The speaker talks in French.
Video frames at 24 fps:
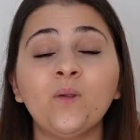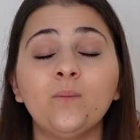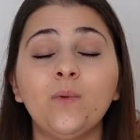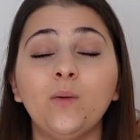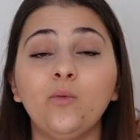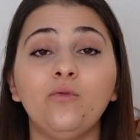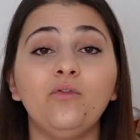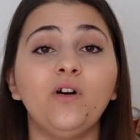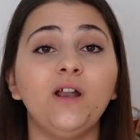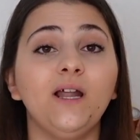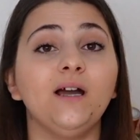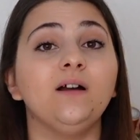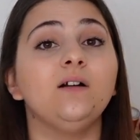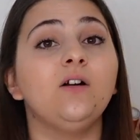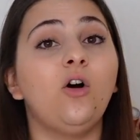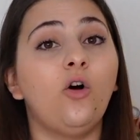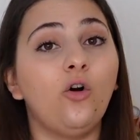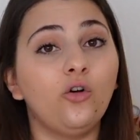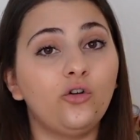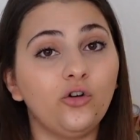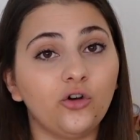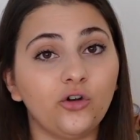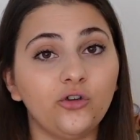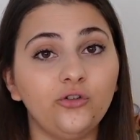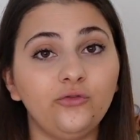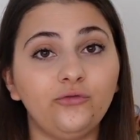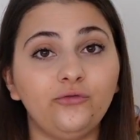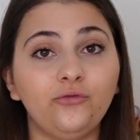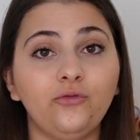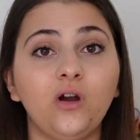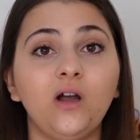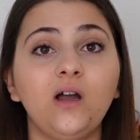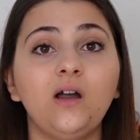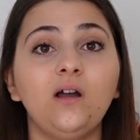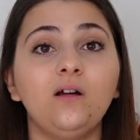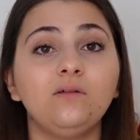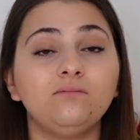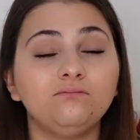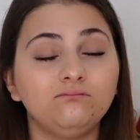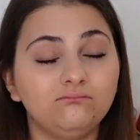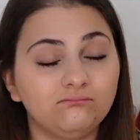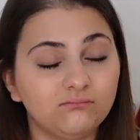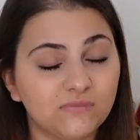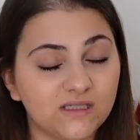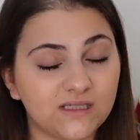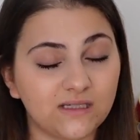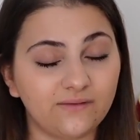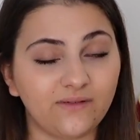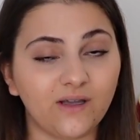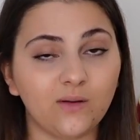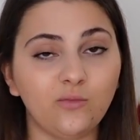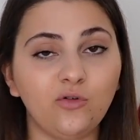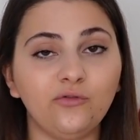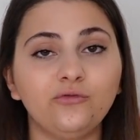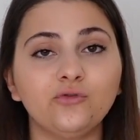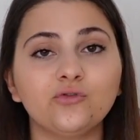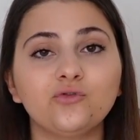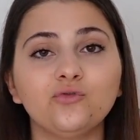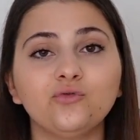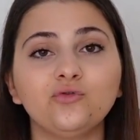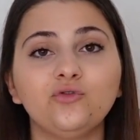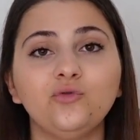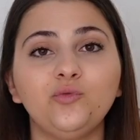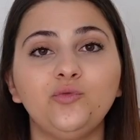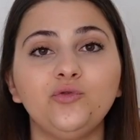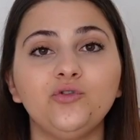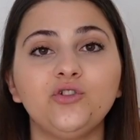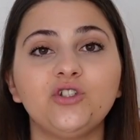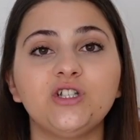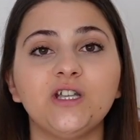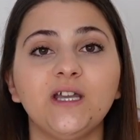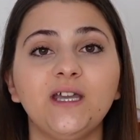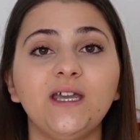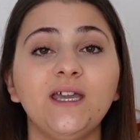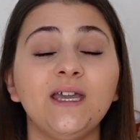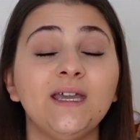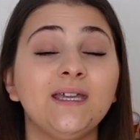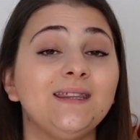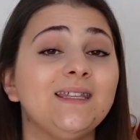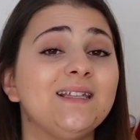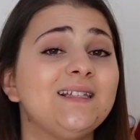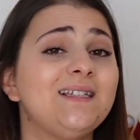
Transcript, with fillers: Mais bon, voilà, encore une fois, c'est vraiment en fonction du budget.